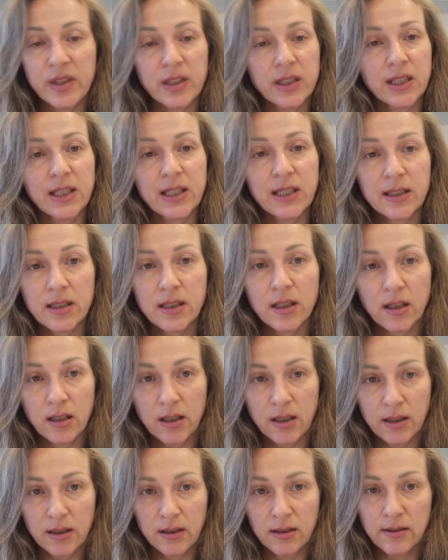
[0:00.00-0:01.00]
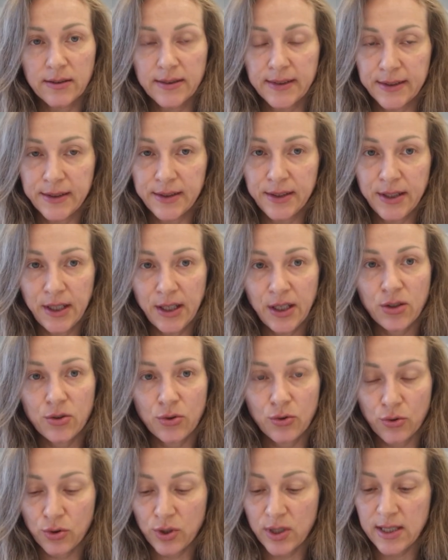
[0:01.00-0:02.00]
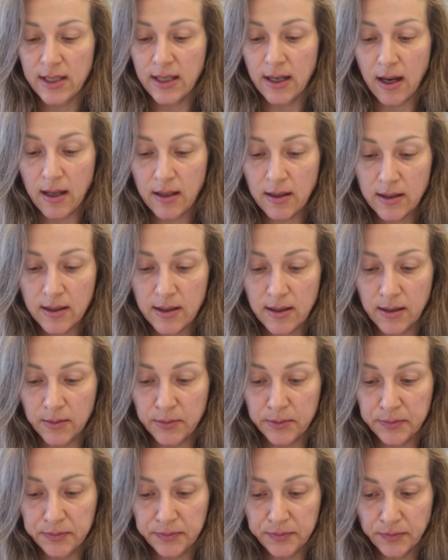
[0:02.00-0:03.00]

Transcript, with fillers: За несколько дней до сеанса